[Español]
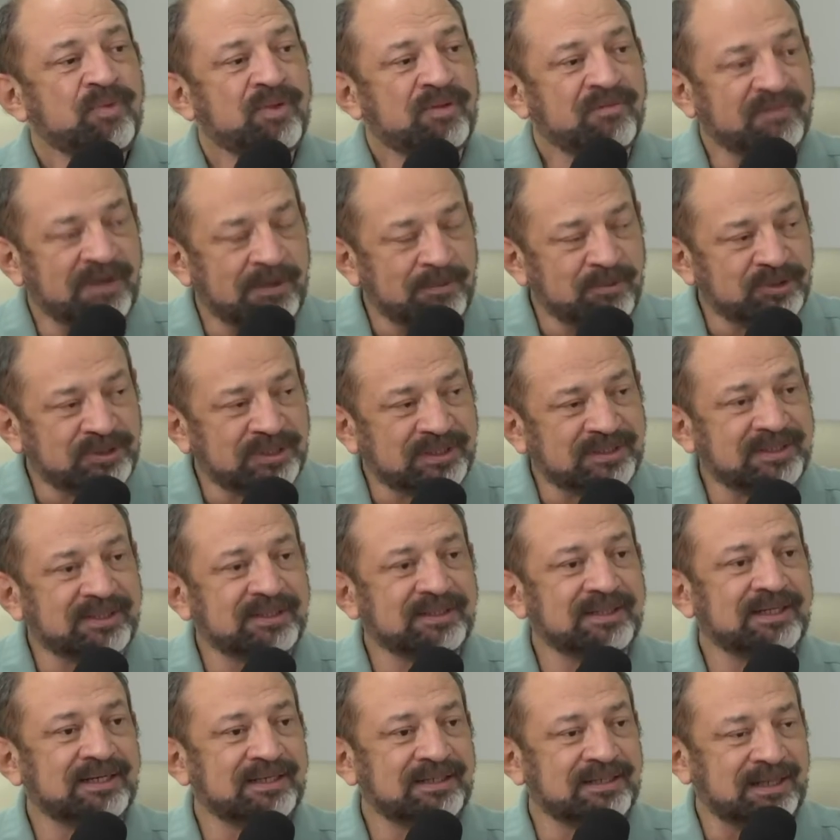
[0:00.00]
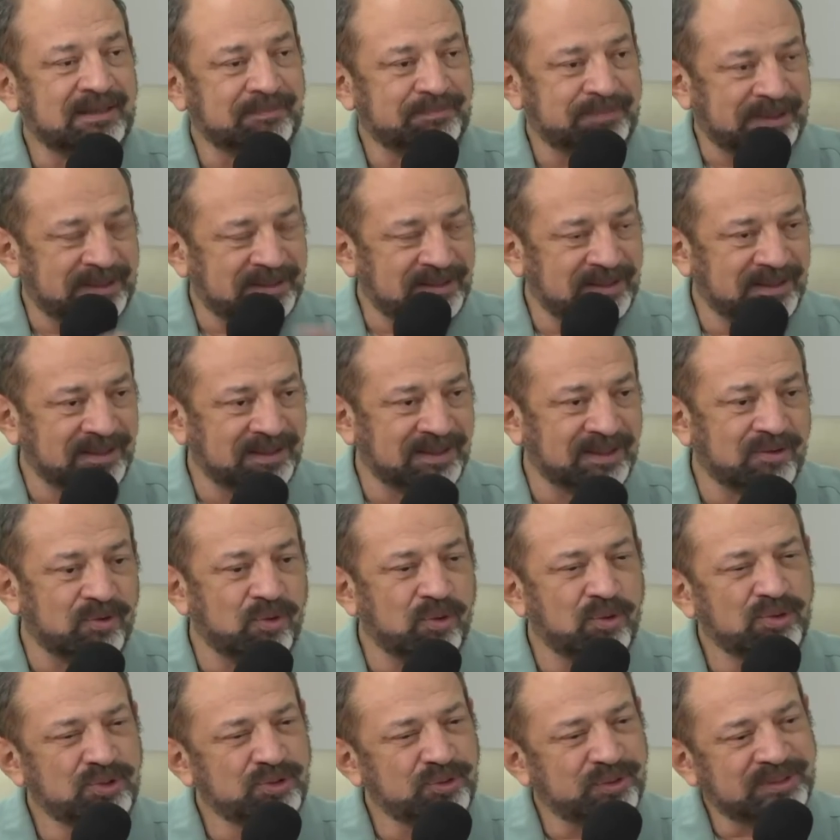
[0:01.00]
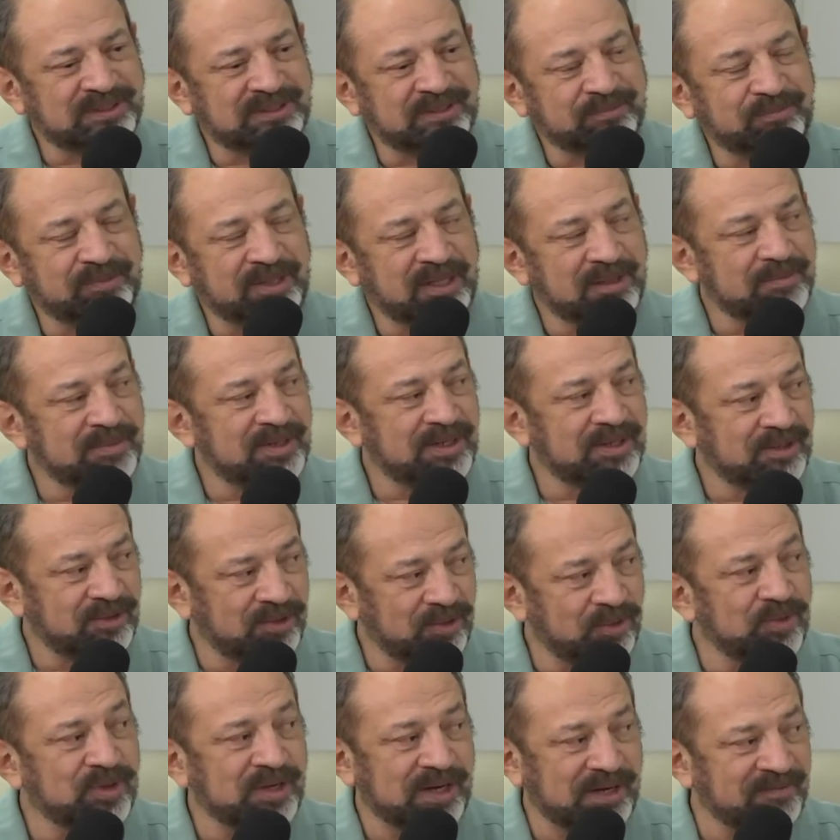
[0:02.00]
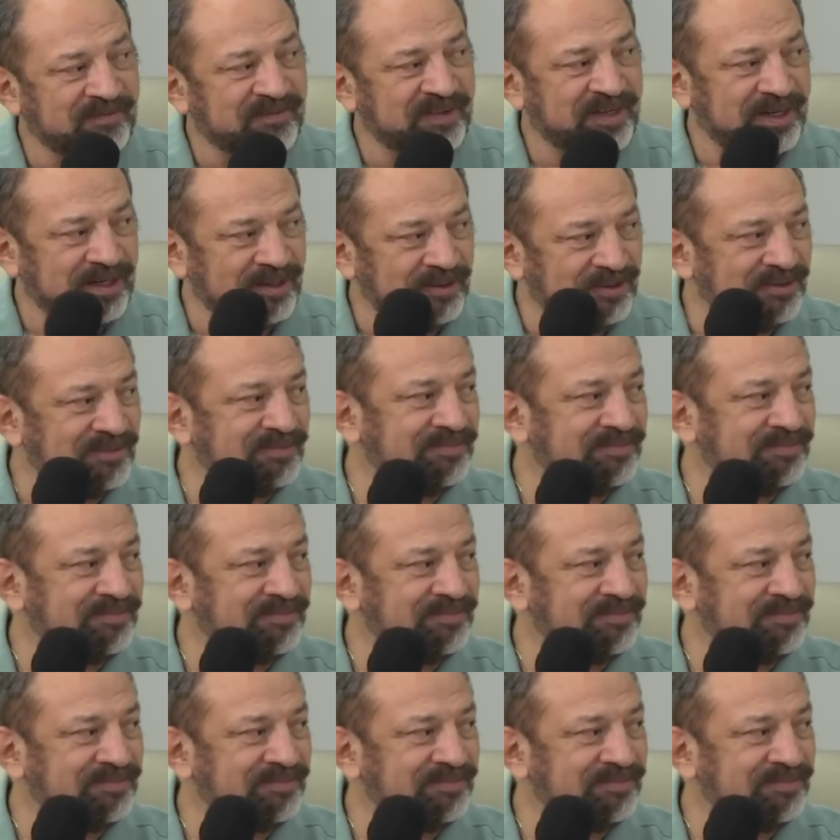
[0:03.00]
Vamos a tener a partir de junio a septiembre un gran verano.